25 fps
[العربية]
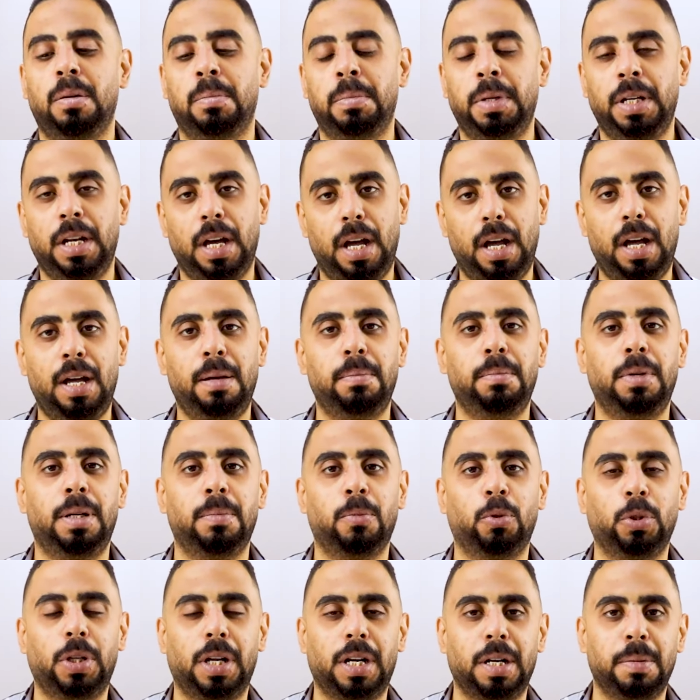من أهم
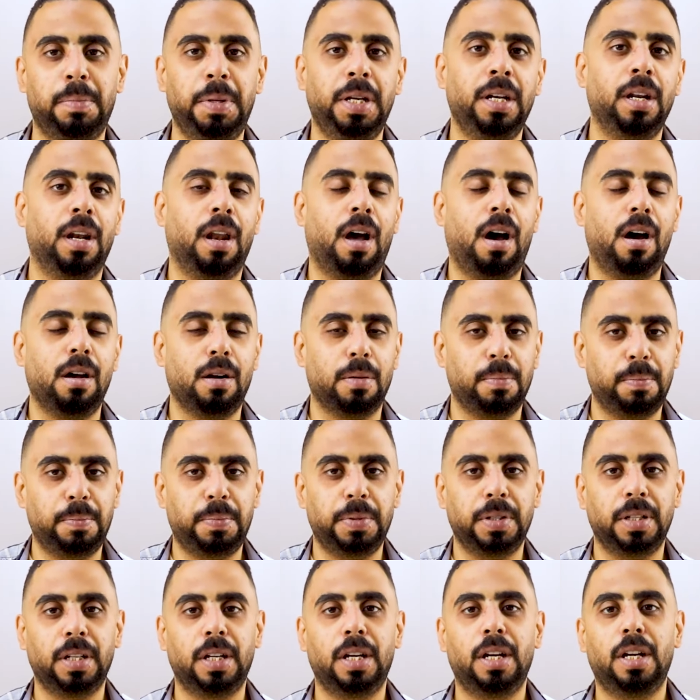المدربين العرب